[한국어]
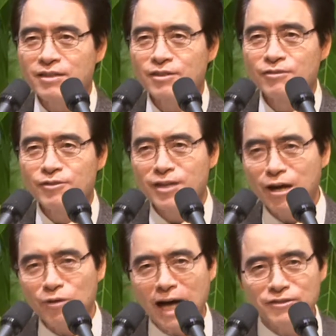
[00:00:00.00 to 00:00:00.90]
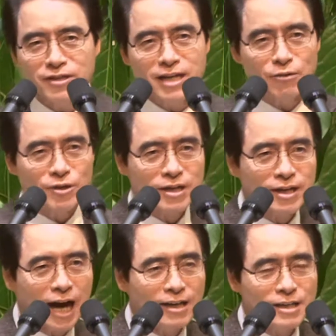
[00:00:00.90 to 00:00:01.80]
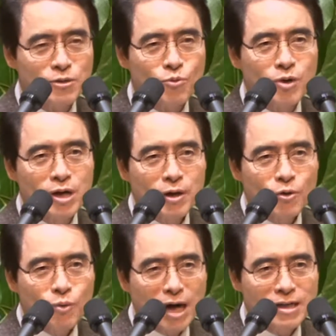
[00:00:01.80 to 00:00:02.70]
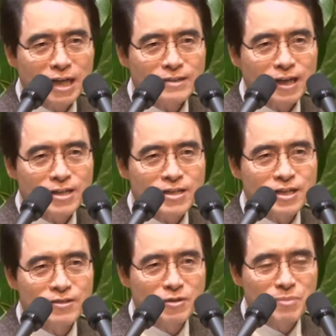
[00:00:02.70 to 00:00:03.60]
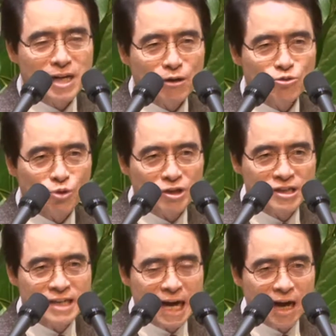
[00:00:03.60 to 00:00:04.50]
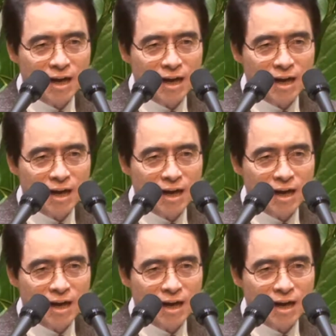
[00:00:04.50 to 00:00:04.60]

어디라고 안전이라고 이렇게 왕을 갖다가 이렇게 능멸하고 쏘기느냐